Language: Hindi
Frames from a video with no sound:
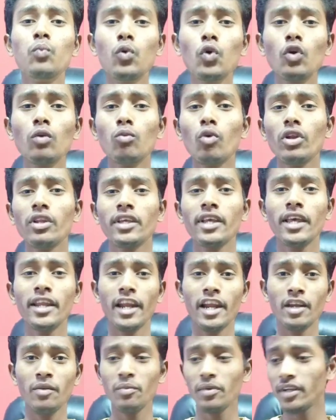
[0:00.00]
बुक बोल के
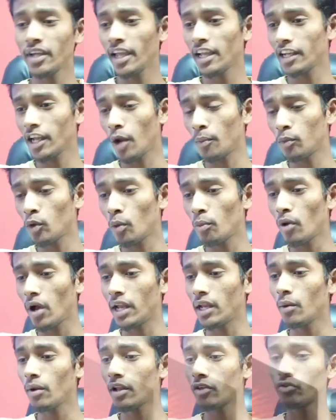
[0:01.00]
रेडमी का एक लैपटॉप
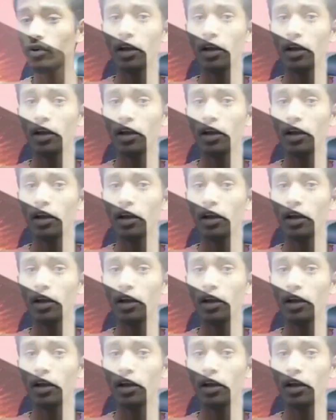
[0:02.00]
आने वाला